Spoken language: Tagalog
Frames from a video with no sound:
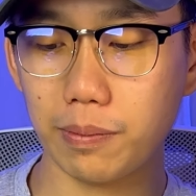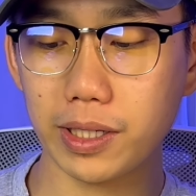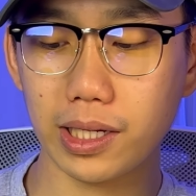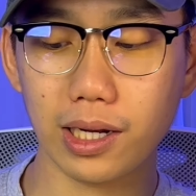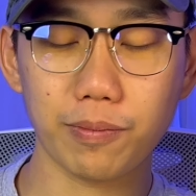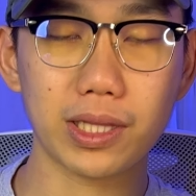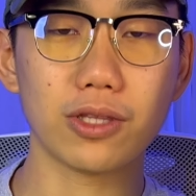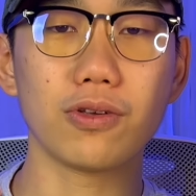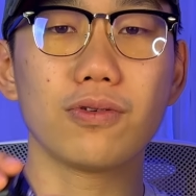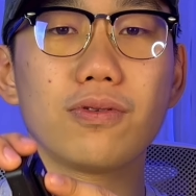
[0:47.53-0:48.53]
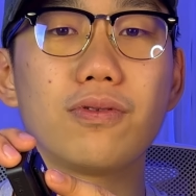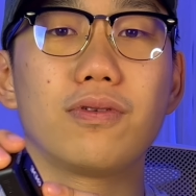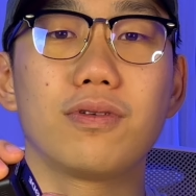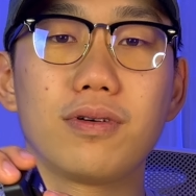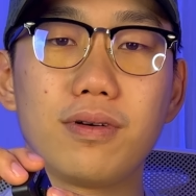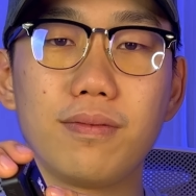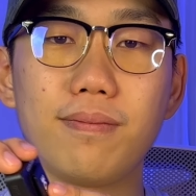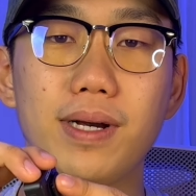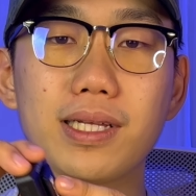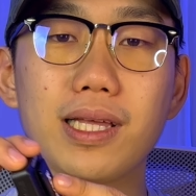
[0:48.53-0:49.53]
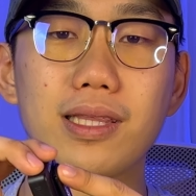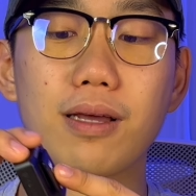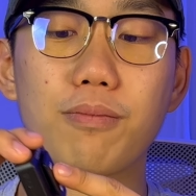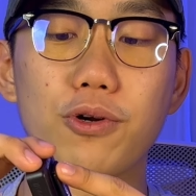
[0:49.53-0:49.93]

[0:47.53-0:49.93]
Kapag kinabit niyo yung magnetic